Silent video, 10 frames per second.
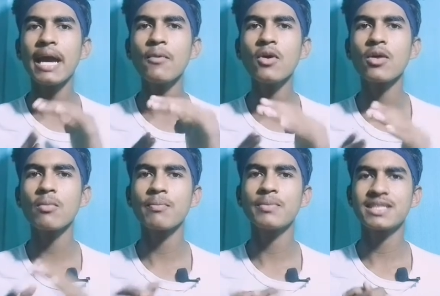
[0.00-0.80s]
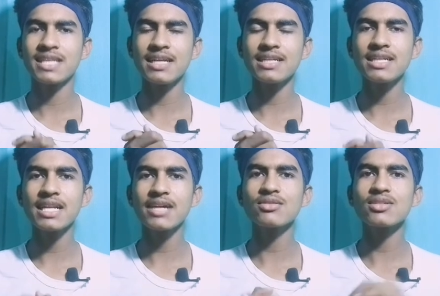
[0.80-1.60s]
এবং চ্যানেলটি
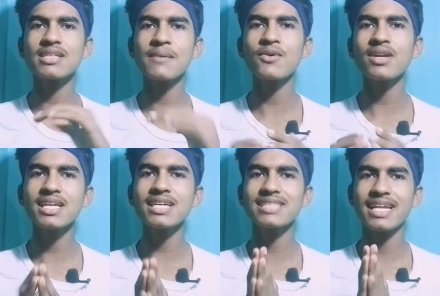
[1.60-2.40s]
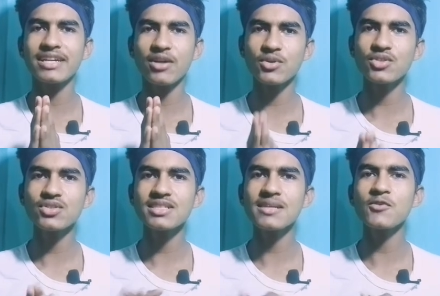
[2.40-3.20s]
যারা এখনও সাবস্ক্রাইব করে না থাকেন চ্যানেলটি
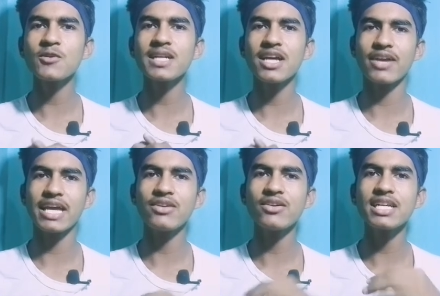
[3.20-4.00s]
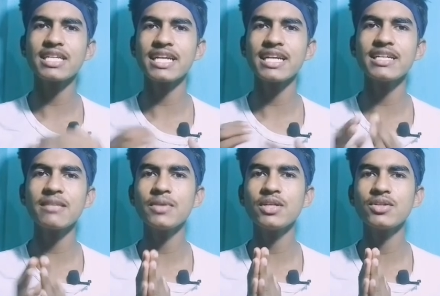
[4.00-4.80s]
অবশ্যই সাবস্ক্রাইব করবেন কারণ এই ধরনের টেক
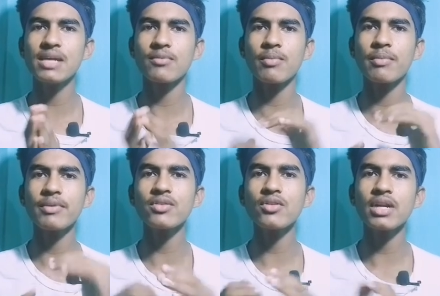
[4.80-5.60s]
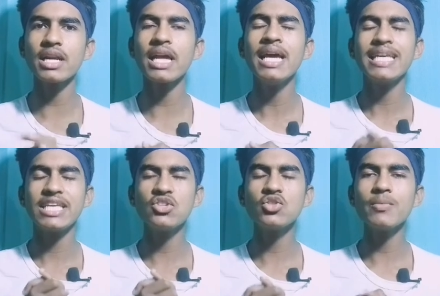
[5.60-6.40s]
রিলেটেড ভিডিওস এবং বিভিন্ন ধরনের
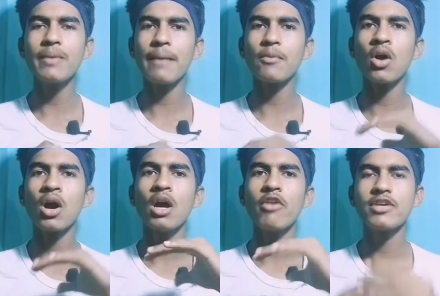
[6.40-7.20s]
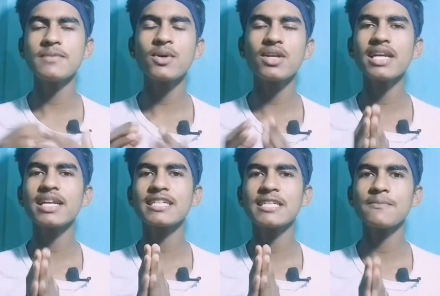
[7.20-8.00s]
ইউটিউব এবং ফেসবুক
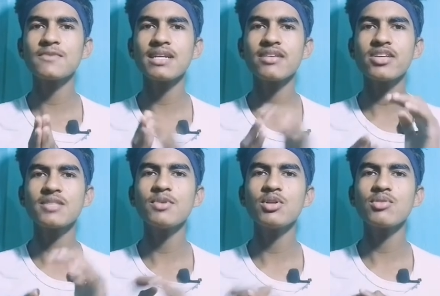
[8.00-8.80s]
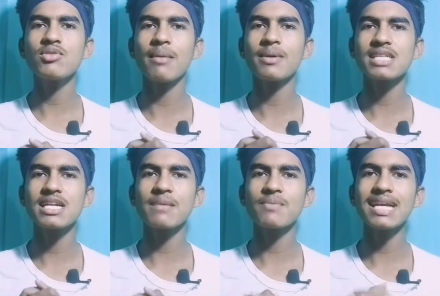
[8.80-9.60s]
রিলেটেড টিপস অ্যান্ড ট্রিক্স ভিডিও কিন্তু আমার
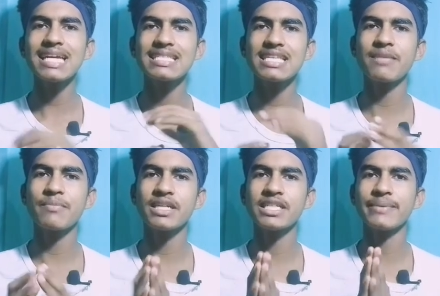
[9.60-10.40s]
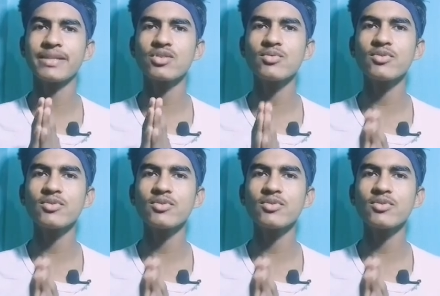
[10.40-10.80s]
চ্যানেলে আপনারা ইজিলি পেয়ে যাবেন সো